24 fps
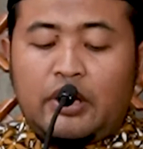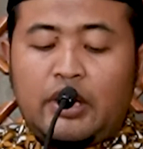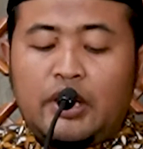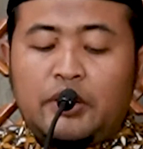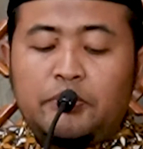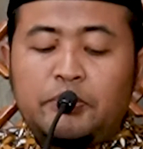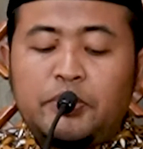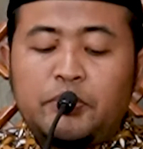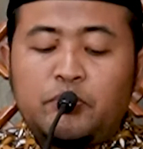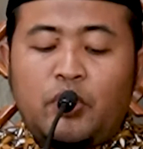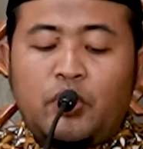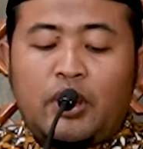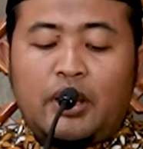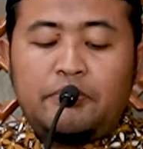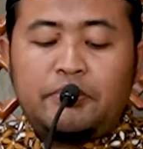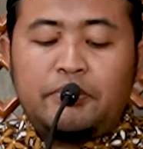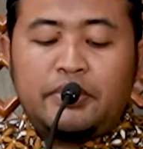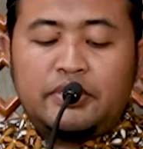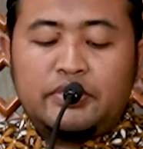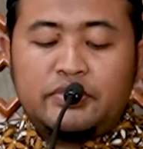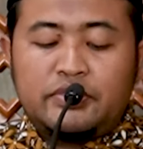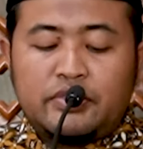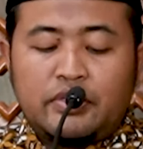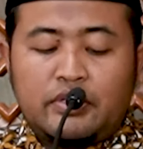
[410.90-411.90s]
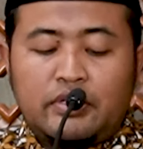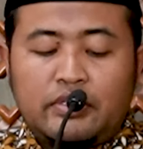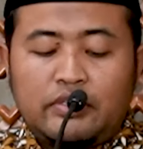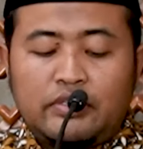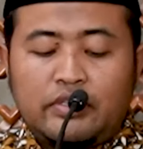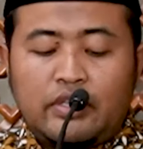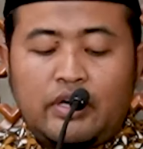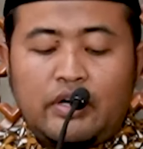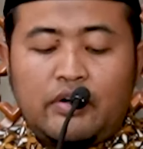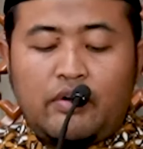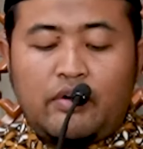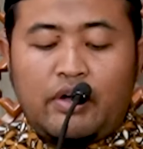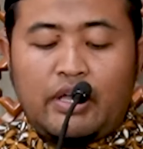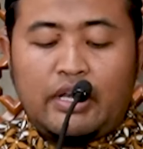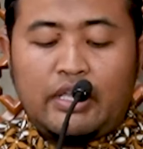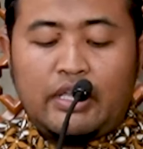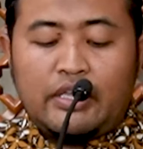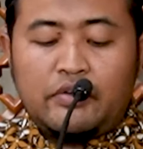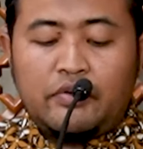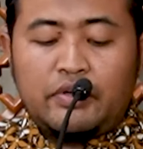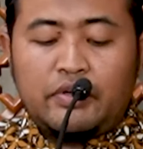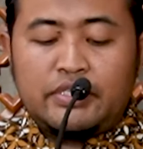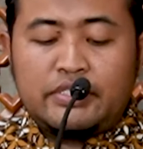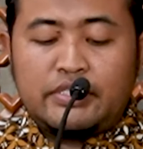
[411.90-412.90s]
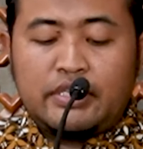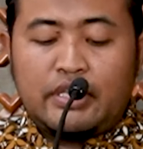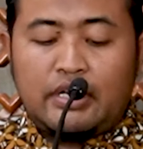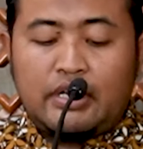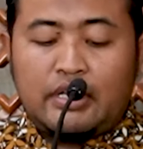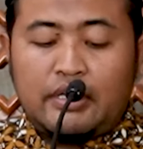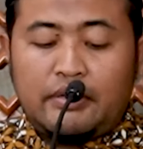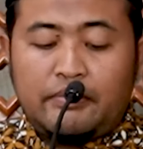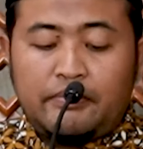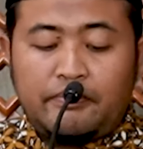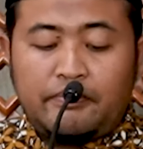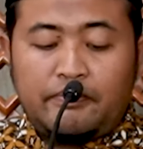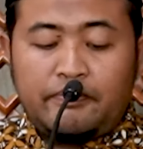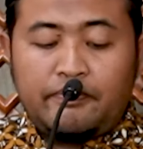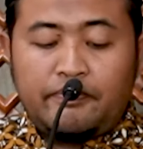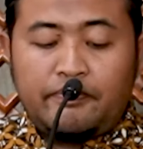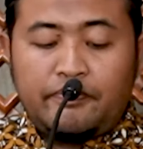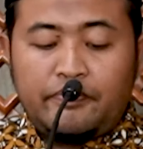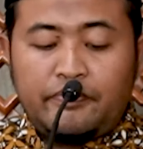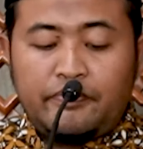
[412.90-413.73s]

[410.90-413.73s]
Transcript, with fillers: oleh Nabi Muhammad SAW.